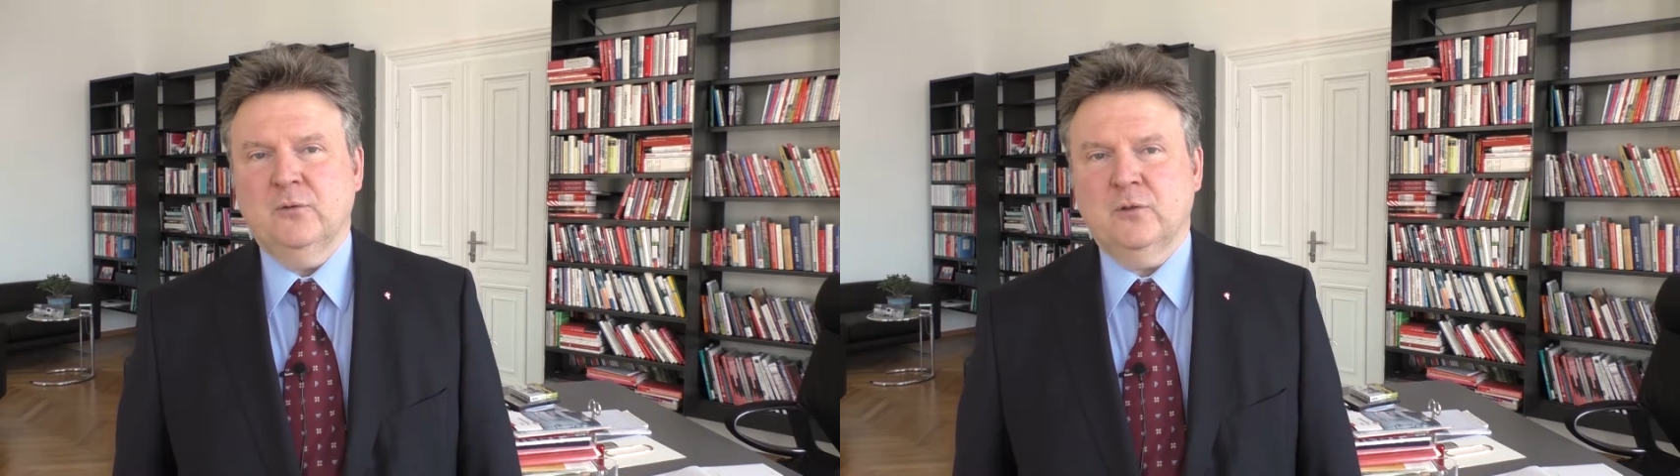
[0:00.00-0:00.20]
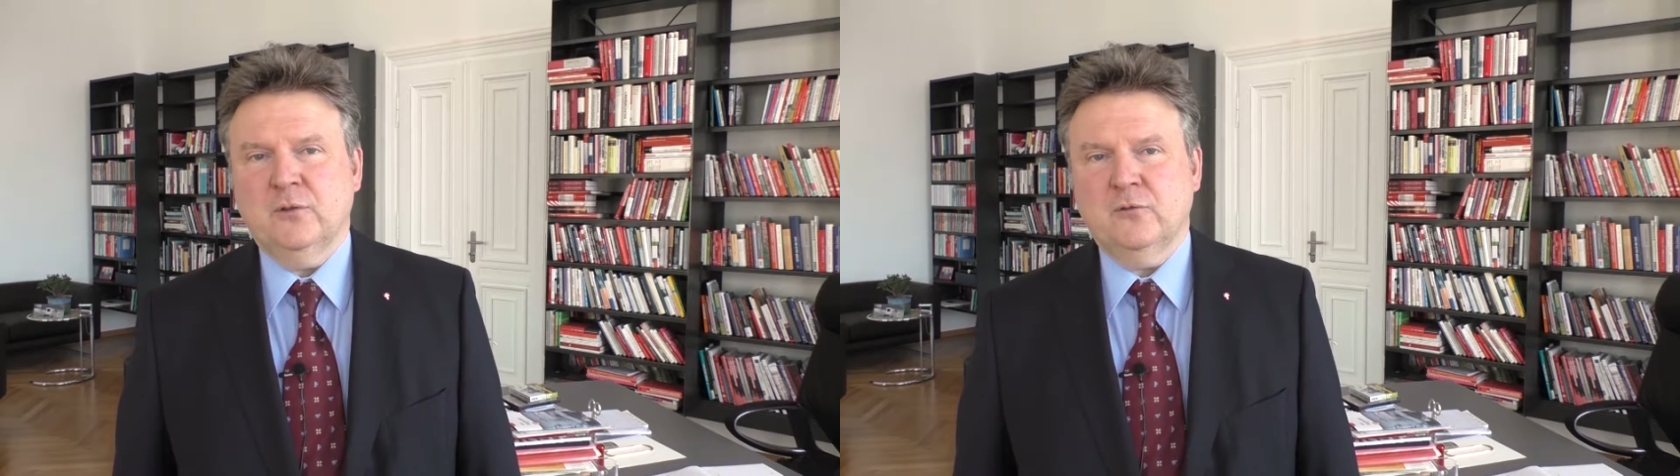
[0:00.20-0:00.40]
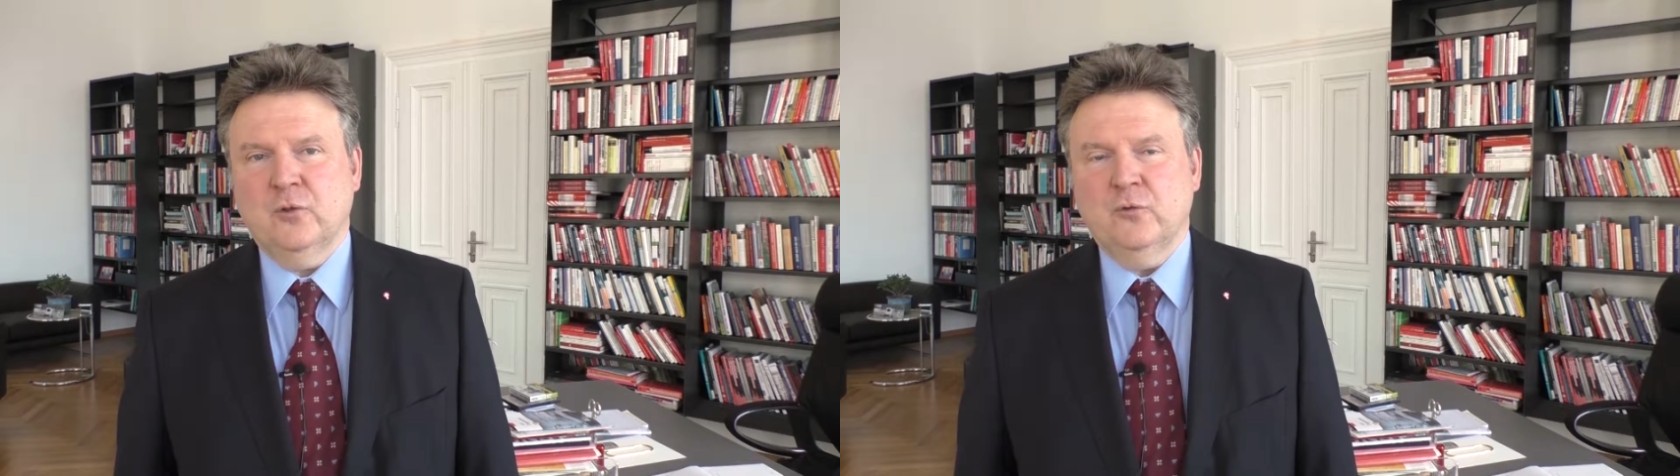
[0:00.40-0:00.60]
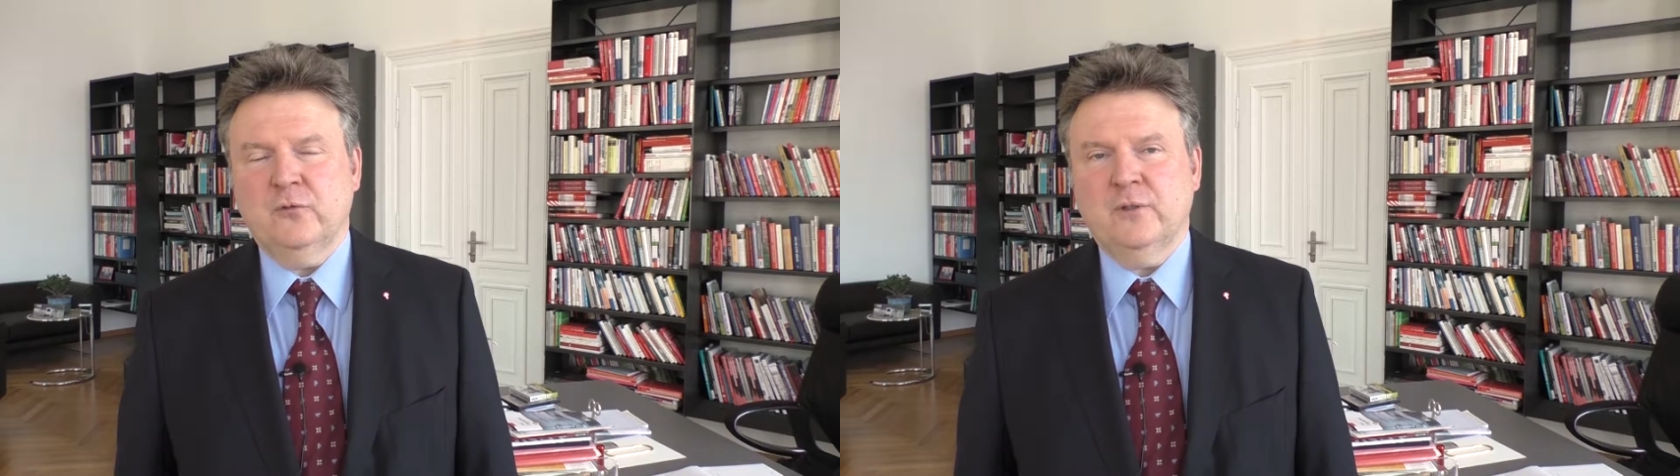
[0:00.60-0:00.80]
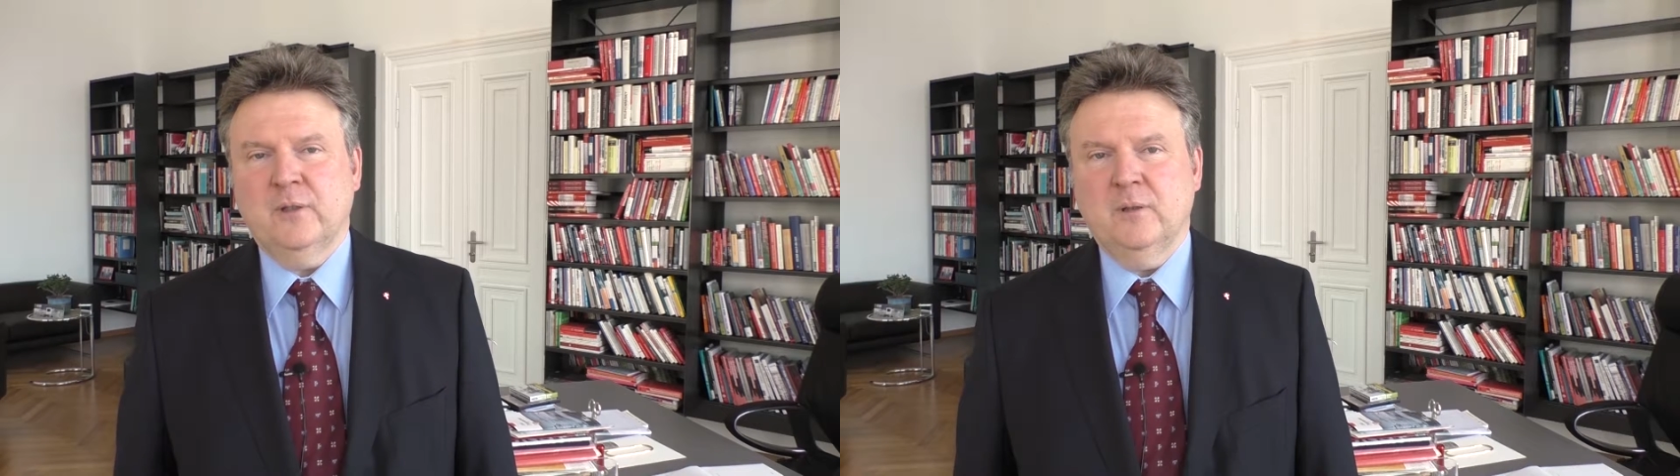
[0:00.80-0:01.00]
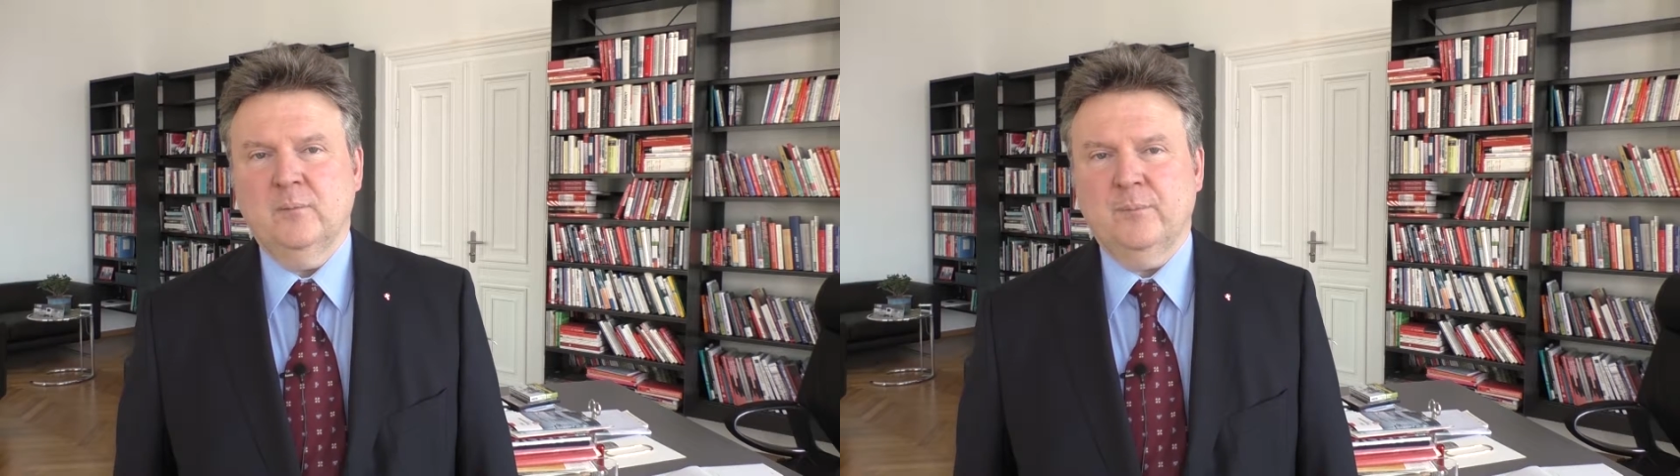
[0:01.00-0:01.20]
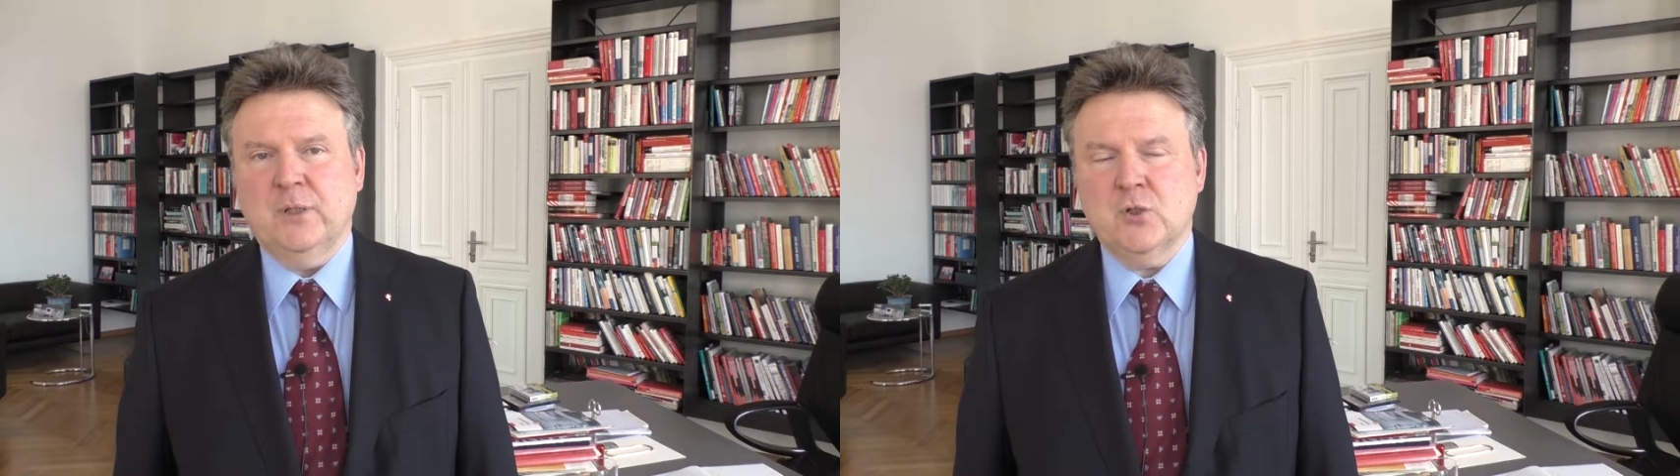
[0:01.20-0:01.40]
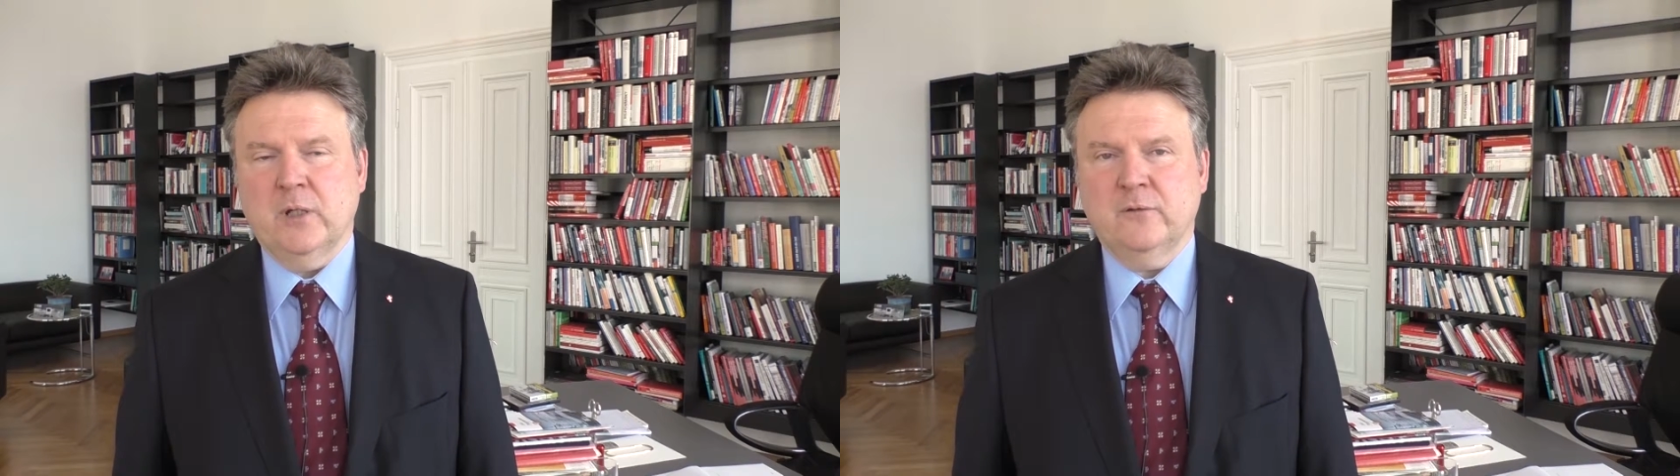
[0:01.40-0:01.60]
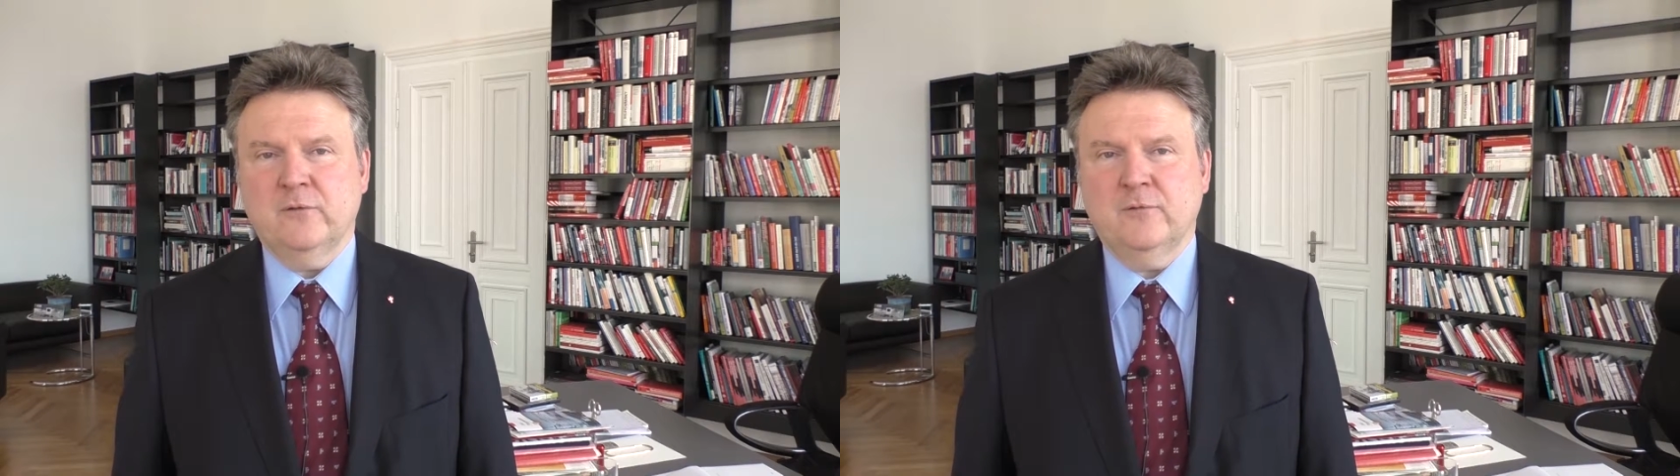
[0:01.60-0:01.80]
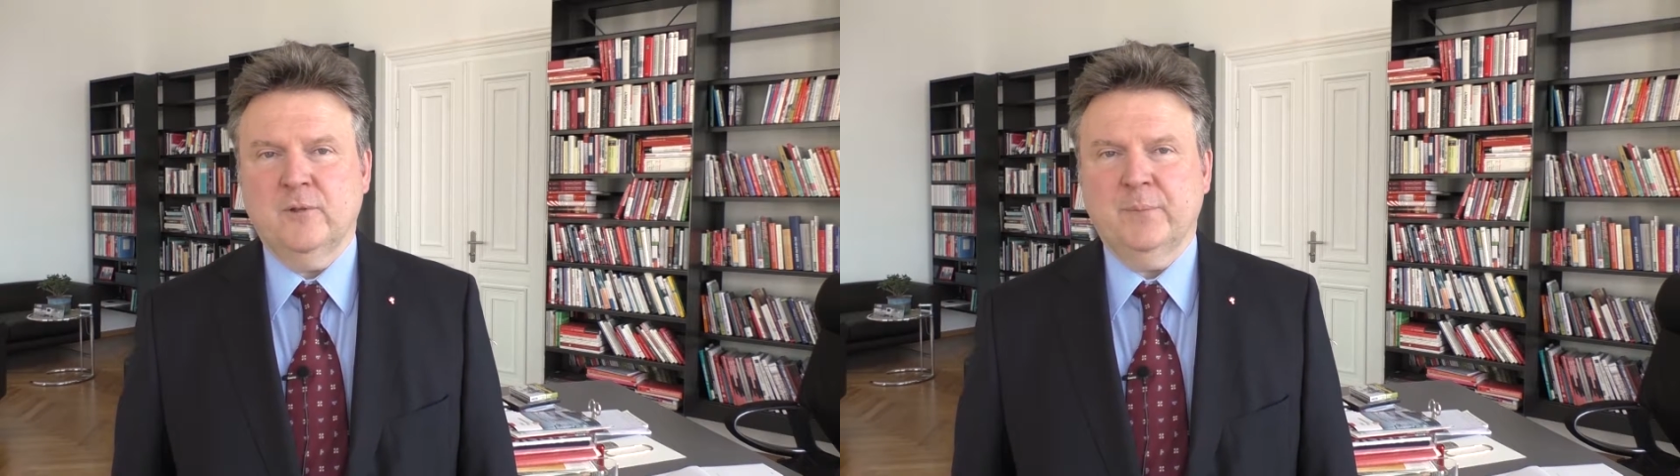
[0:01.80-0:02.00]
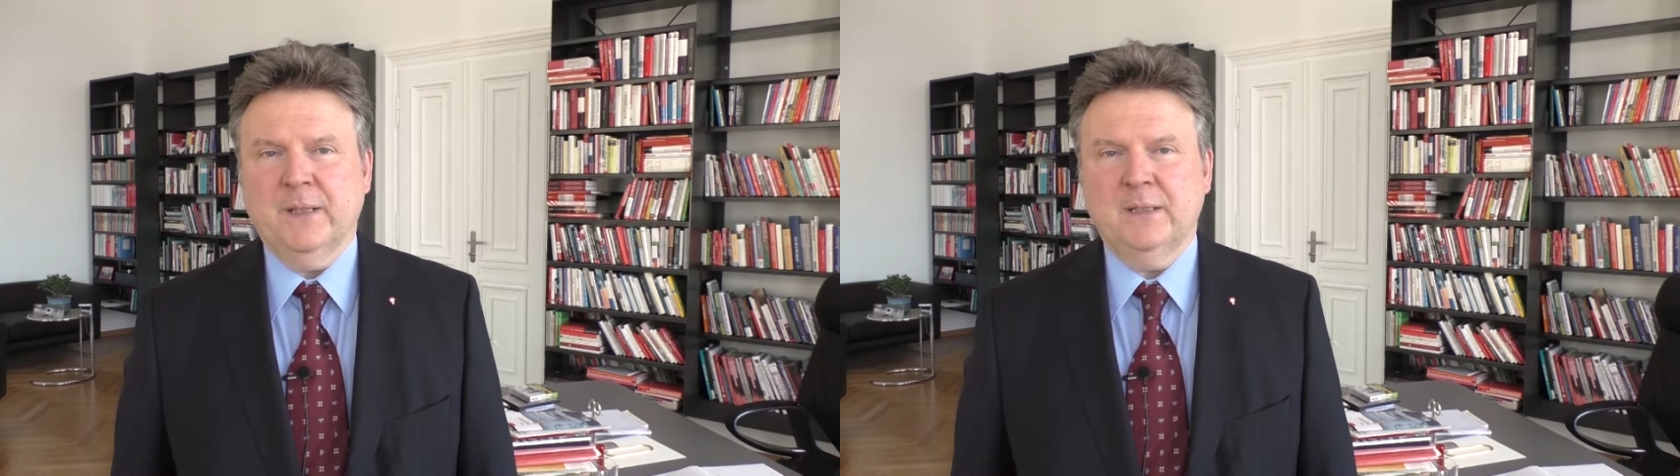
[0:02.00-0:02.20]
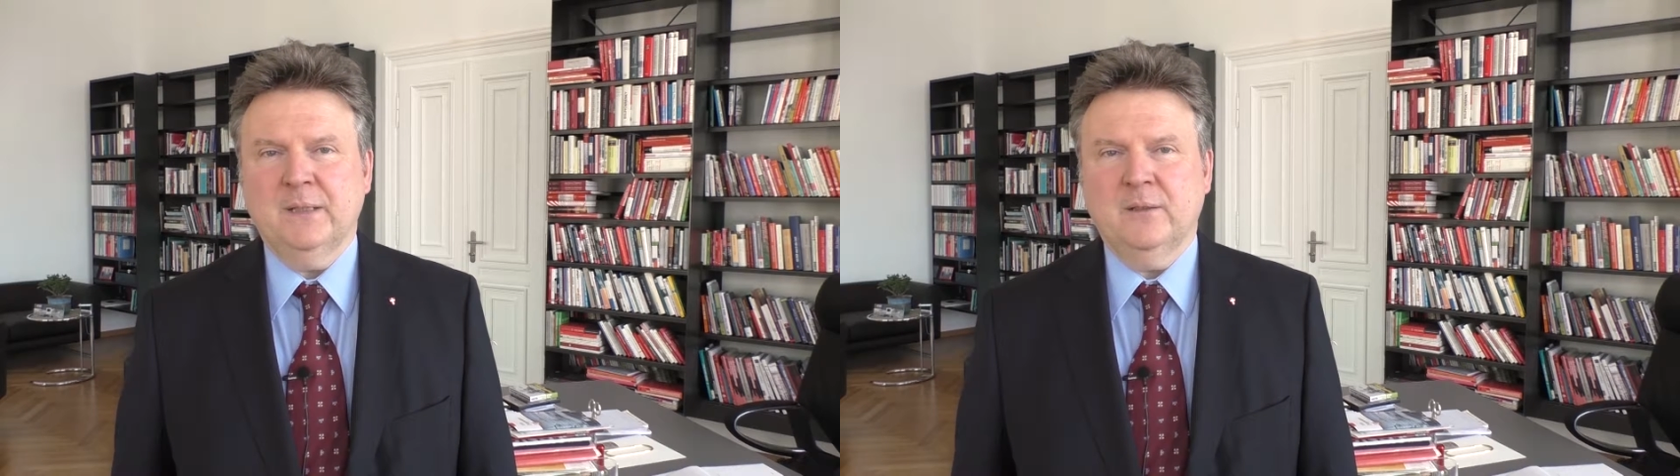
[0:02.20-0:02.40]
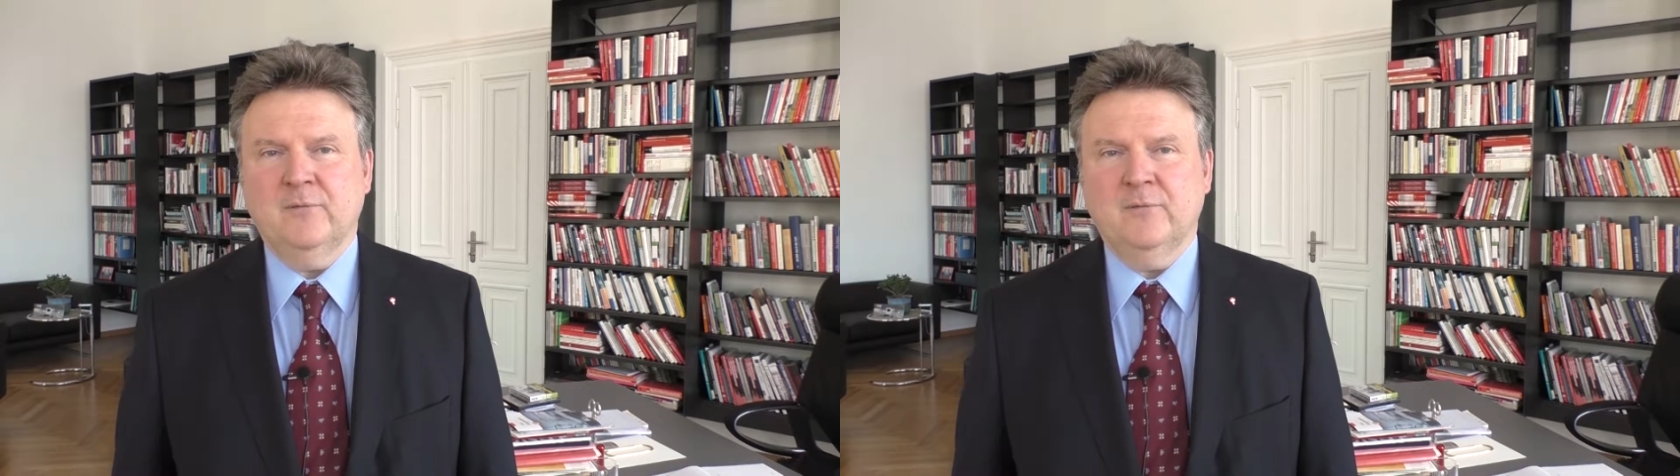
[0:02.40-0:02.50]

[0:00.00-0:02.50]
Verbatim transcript: durch das größte Menschheitsverbrechen